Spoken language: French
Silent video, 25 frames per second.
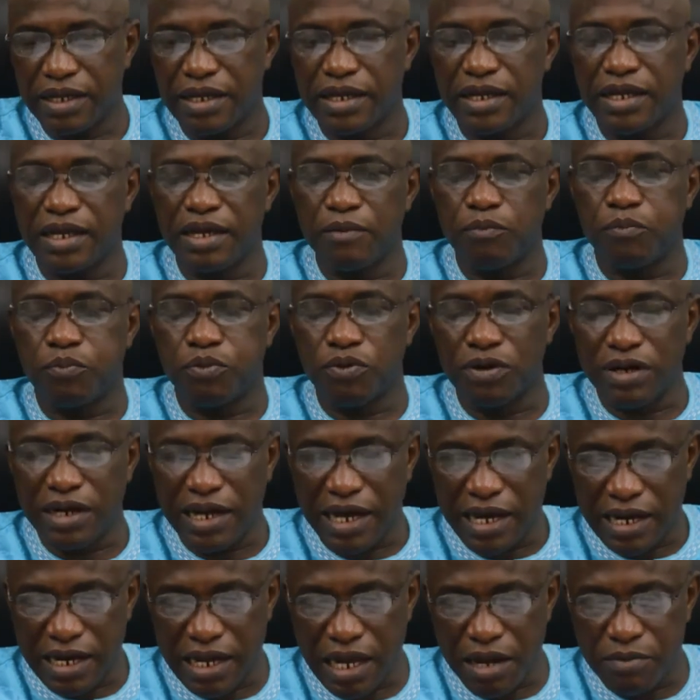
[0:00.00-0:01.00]
Et pour
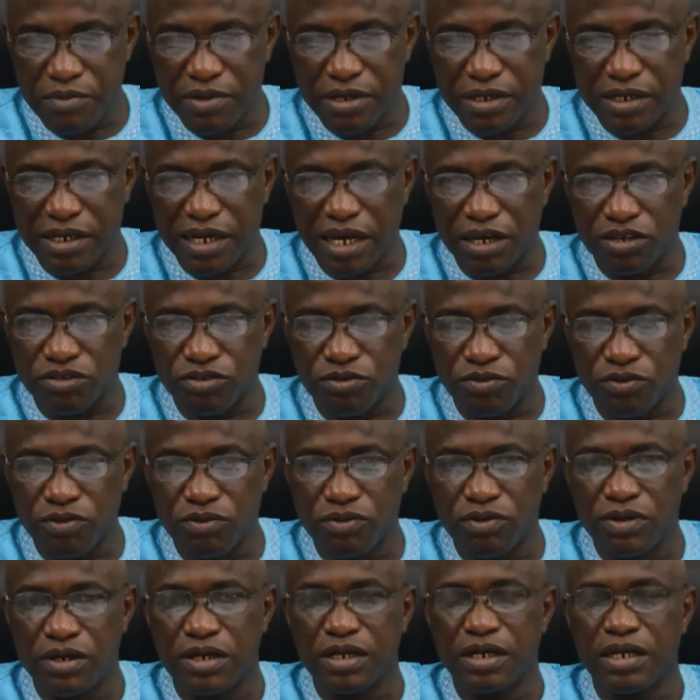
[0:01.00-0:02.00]
la réhabilitation,